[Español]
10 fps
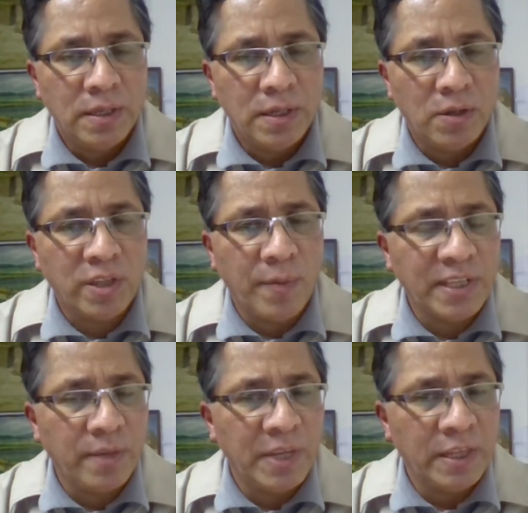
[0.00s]
los
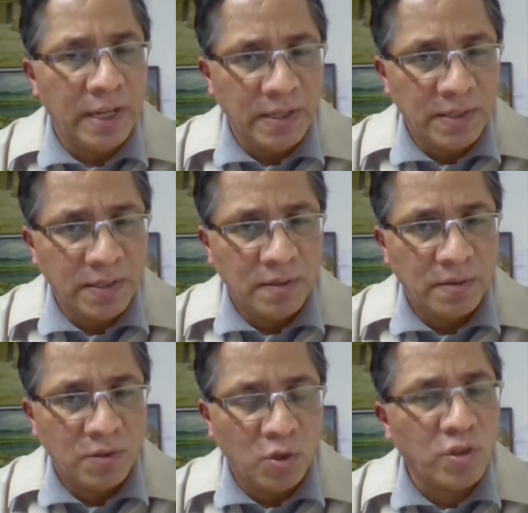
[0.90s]
temas ambientales,
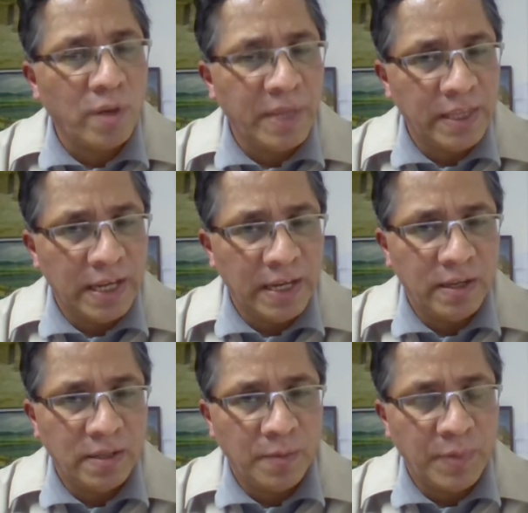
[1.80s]

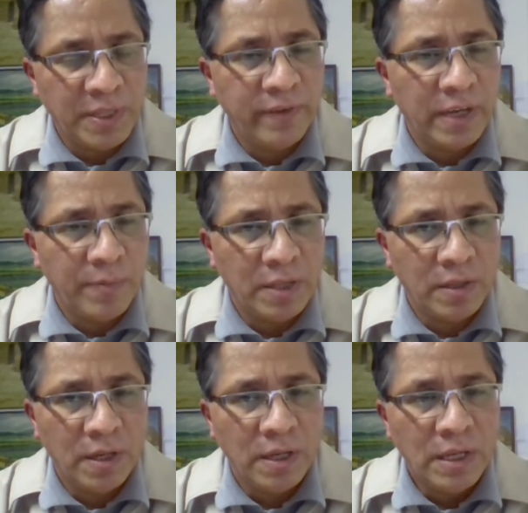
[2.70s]
socioambientales
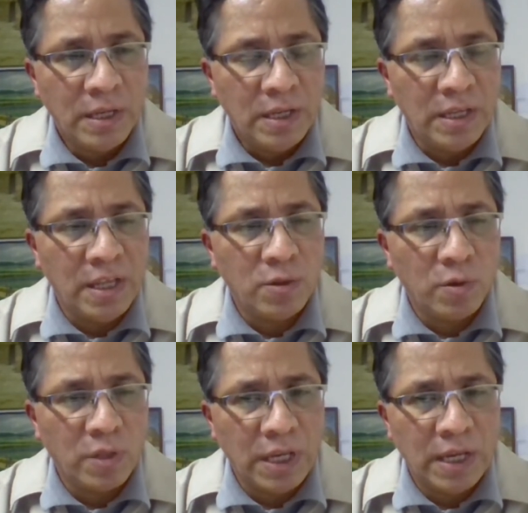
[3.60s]
específicamente, y
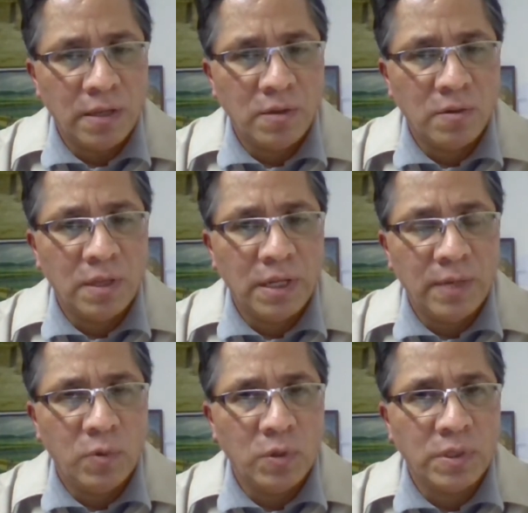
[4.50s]
dentro de ellos,
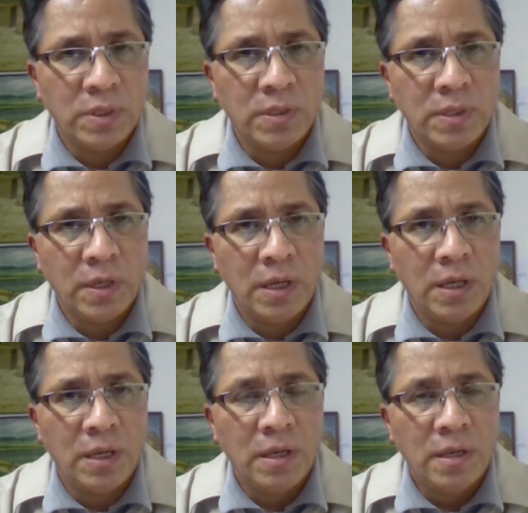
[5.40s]
digamos,
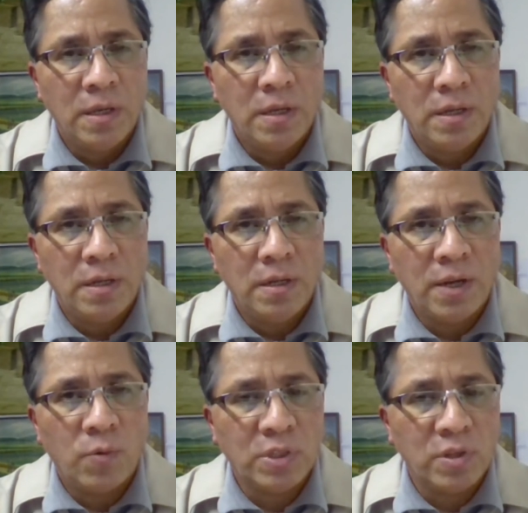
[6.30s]
este,
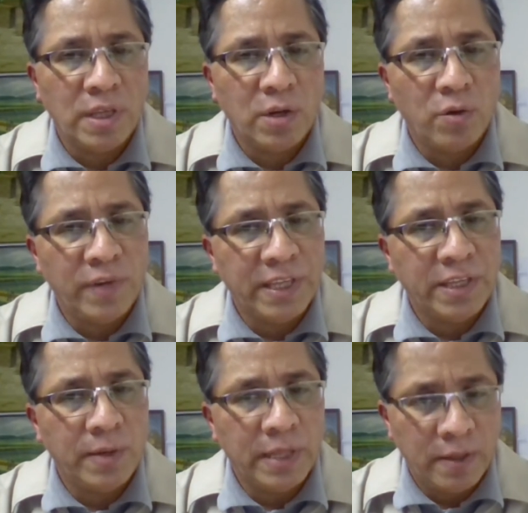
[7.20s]
las cuestiones de
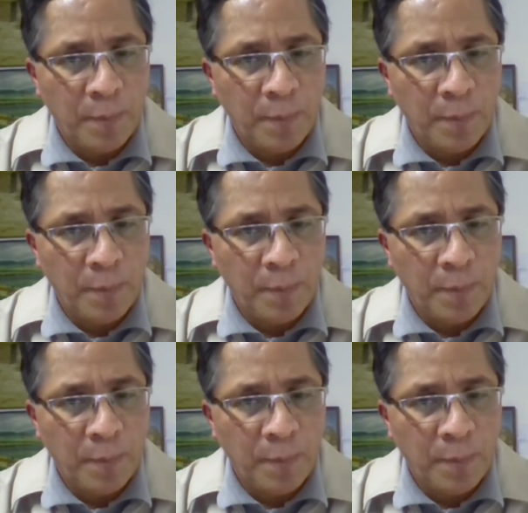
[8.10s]
conflictividad.